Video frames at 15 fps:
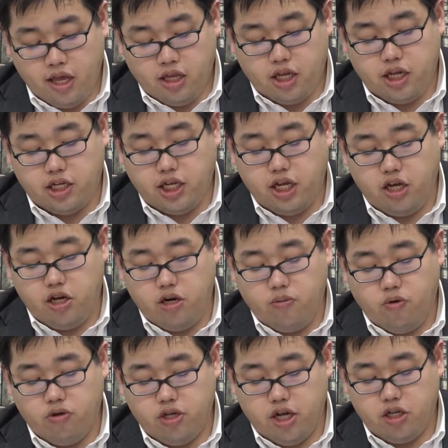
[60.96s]
ただ出てくる
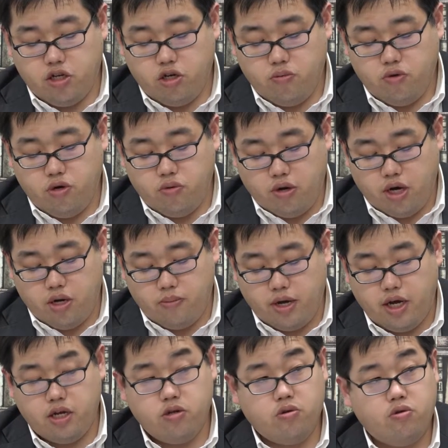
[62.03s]
問題そのものは、ま
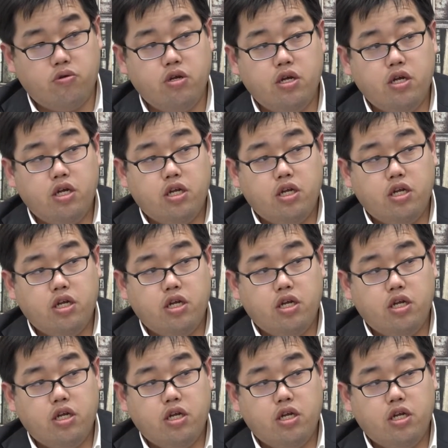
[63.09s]
あ、あの